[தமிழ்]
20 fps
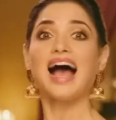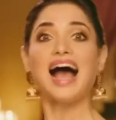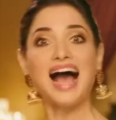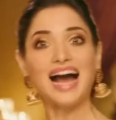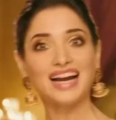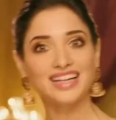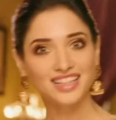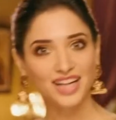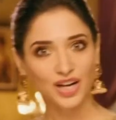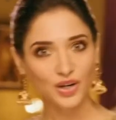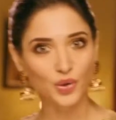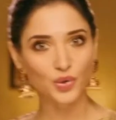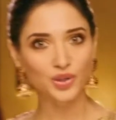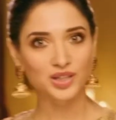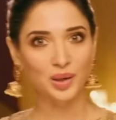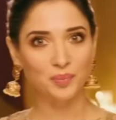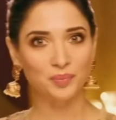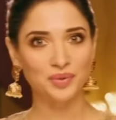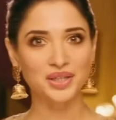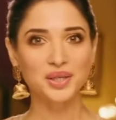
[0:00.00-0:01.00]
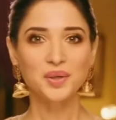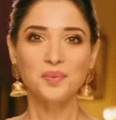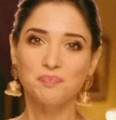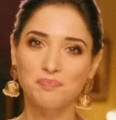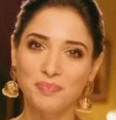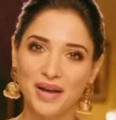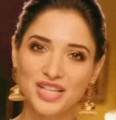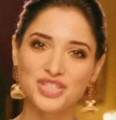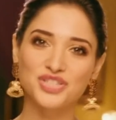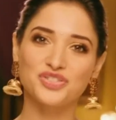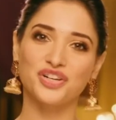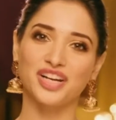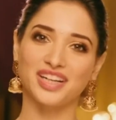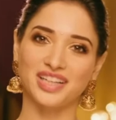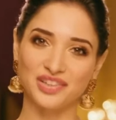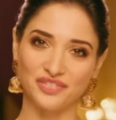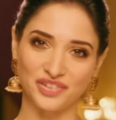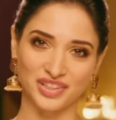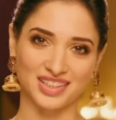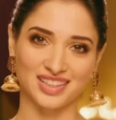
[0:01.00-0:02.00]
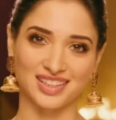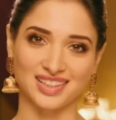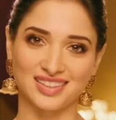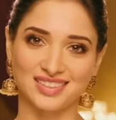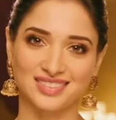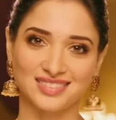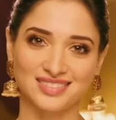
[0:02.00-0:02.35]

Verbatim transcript: ஆர்டிகா கோல்ட் கம்பெனில பெஸ்ட் ரேட்க்கு வித்துருங்க